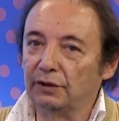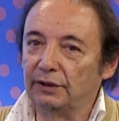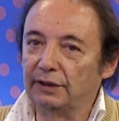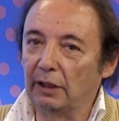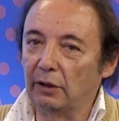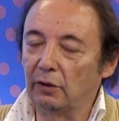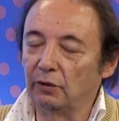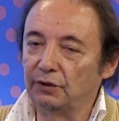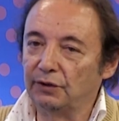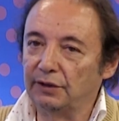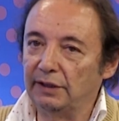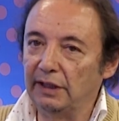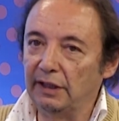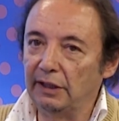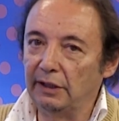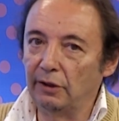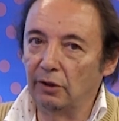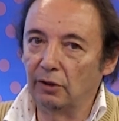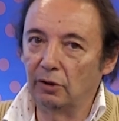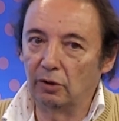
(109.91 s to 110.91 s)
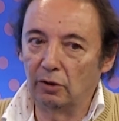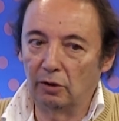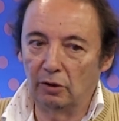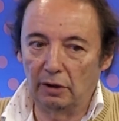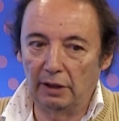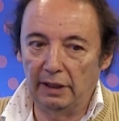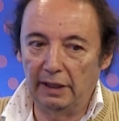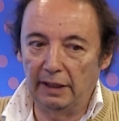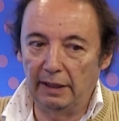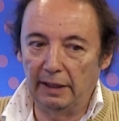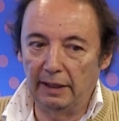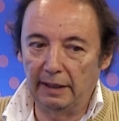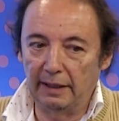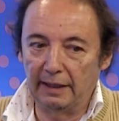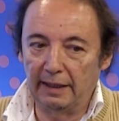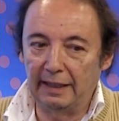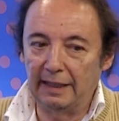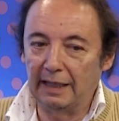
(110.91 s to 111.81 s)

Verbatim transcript: se consiguió eh,